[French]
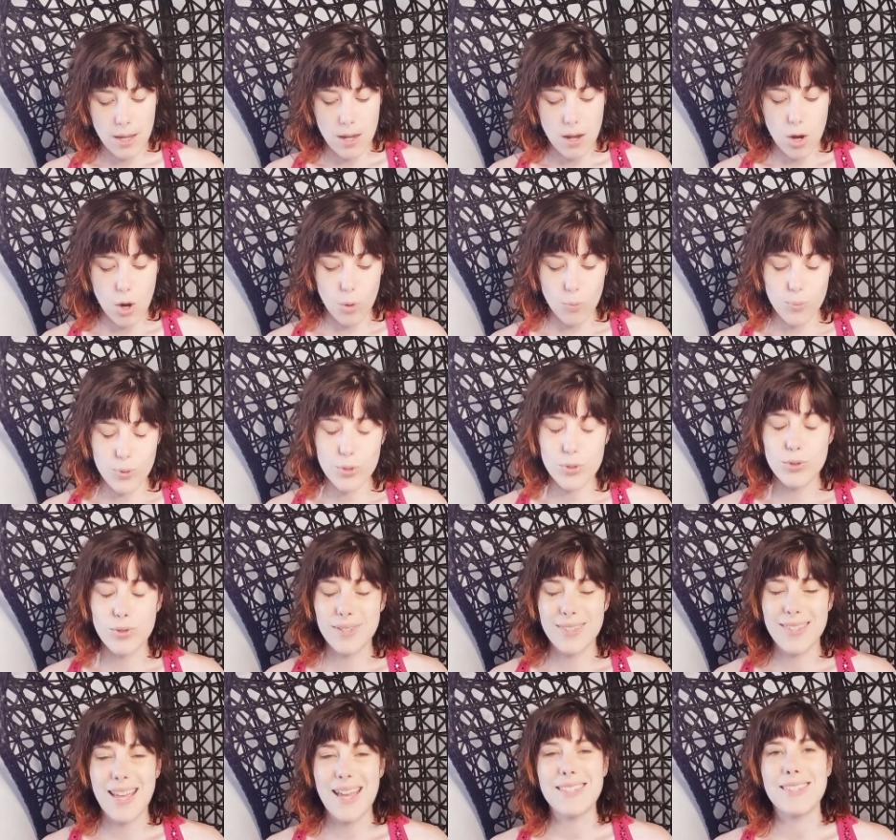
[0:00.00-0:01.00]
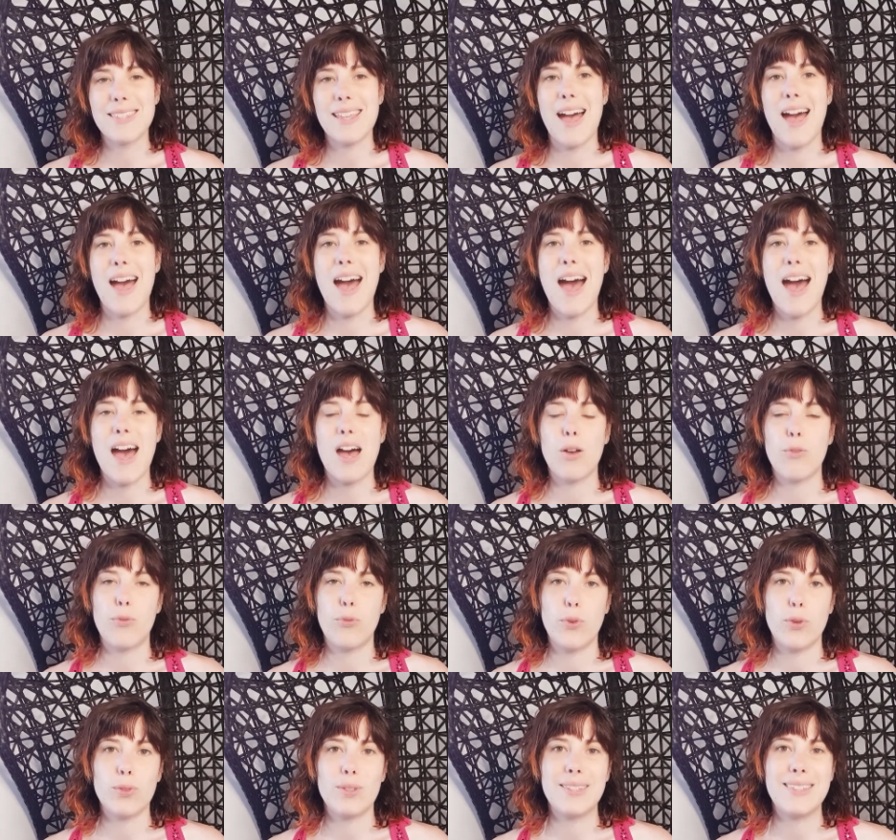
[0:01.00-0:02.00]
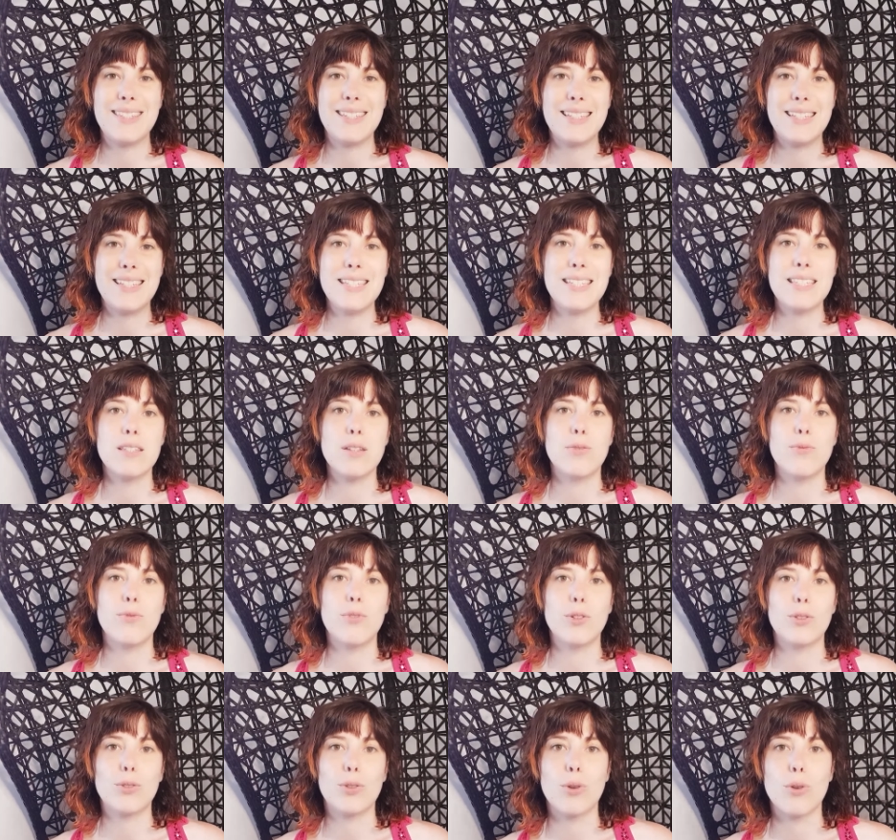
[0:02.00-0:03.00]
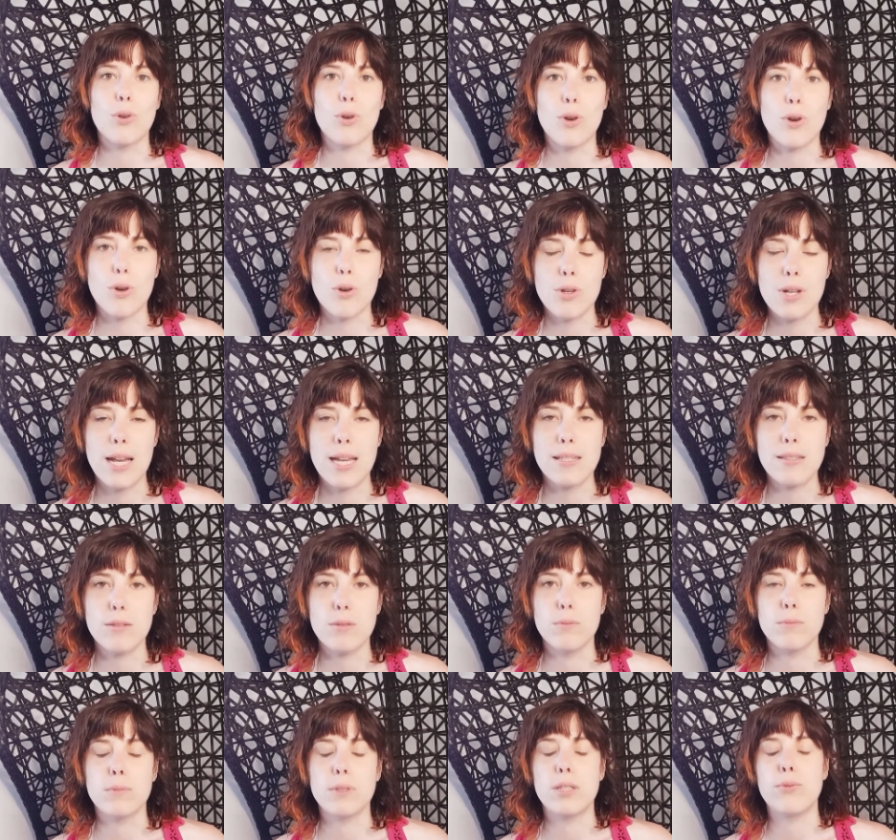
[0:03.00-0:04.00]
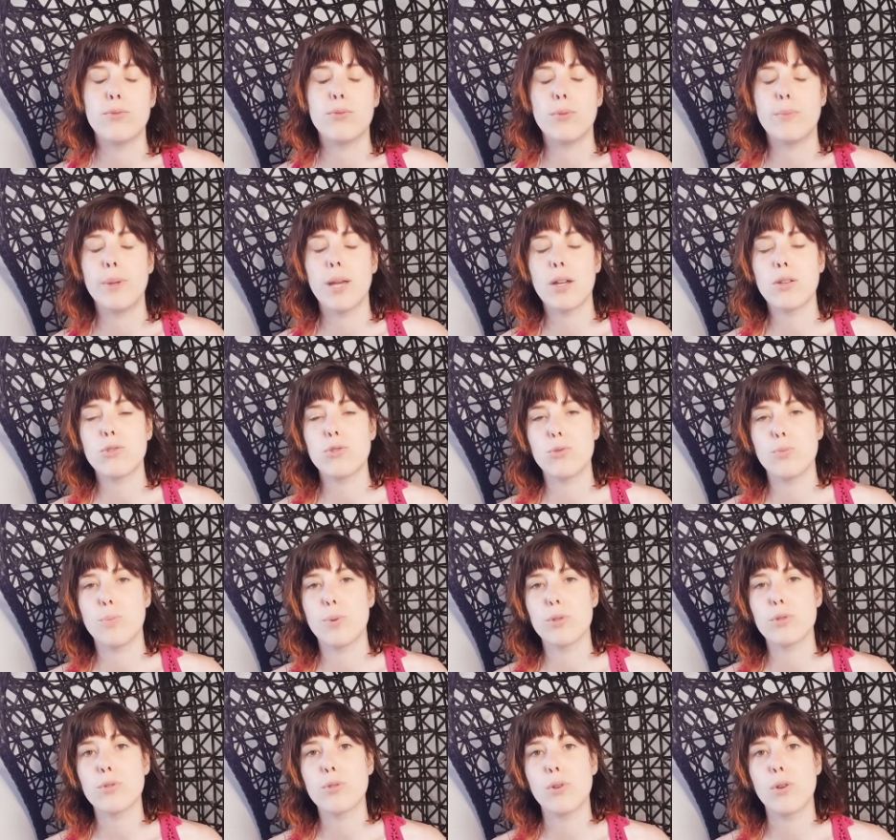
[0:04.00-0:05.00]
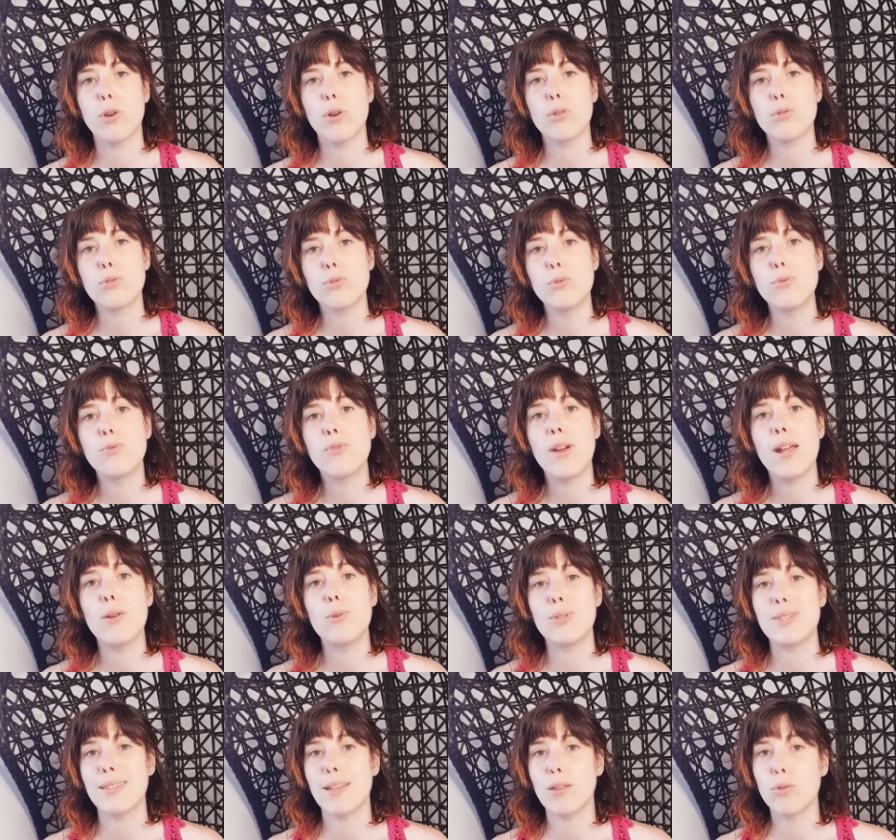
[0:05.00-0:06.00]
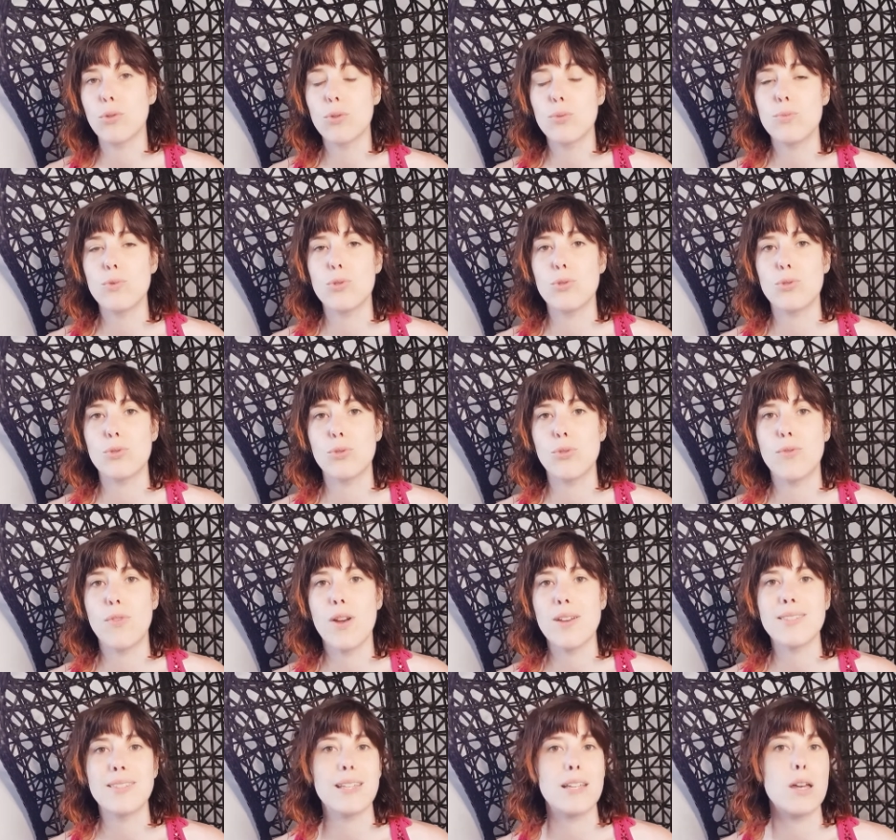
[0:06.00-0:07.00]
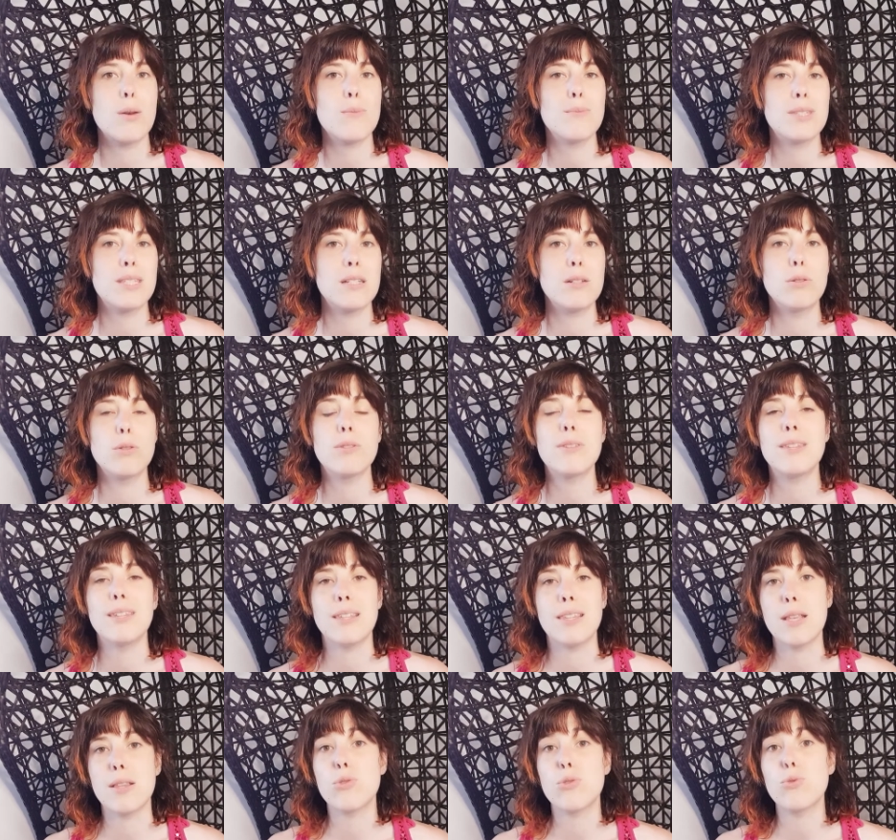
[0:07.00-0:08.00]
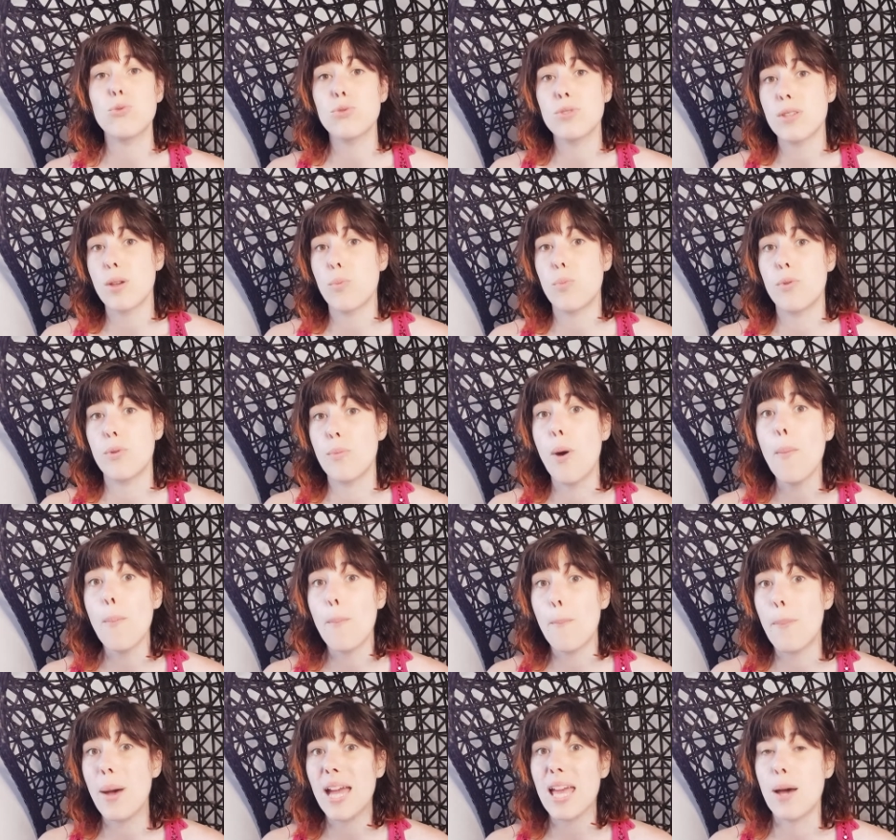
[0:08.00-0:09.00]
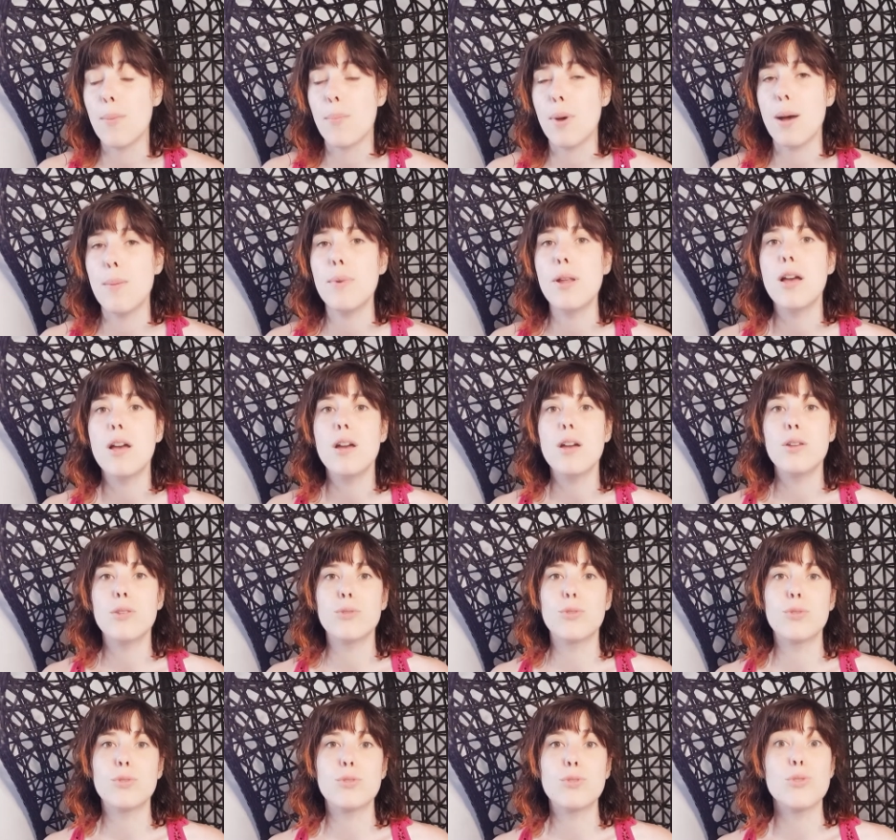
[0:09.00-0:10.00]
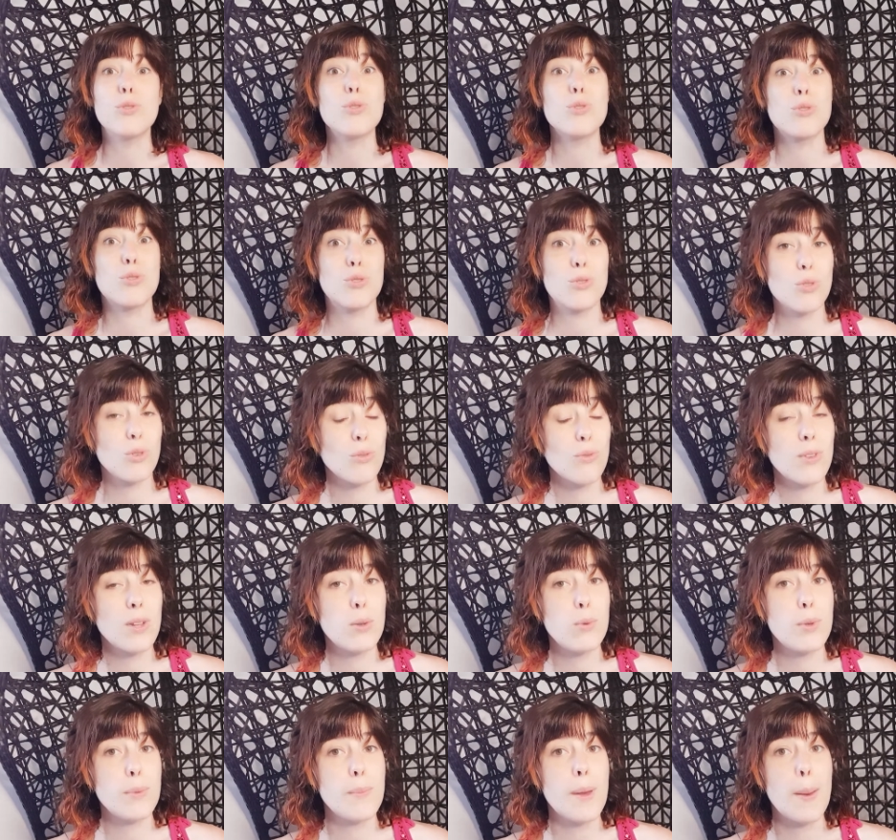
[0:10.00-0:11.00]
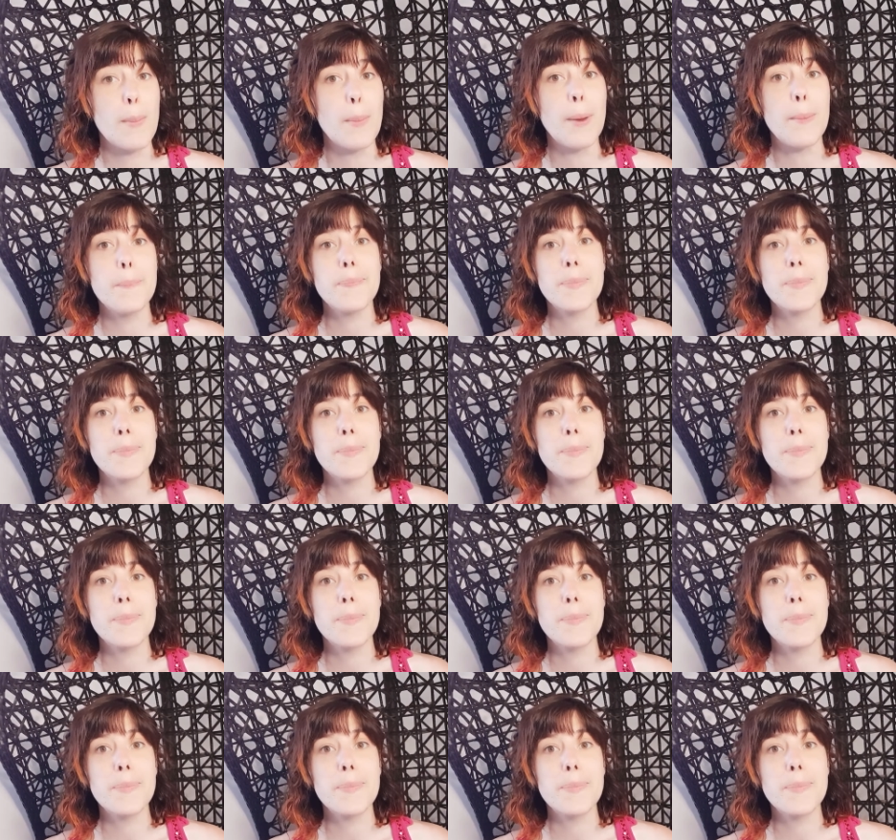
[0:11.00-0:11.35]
En plus de ça, ça infantilise votre relation. Il faut bien que tu penses que quand tu fais le syndrome du sauveur, c'est comme si l'autre n'était tout simplement pas capable de se sauver lui-même.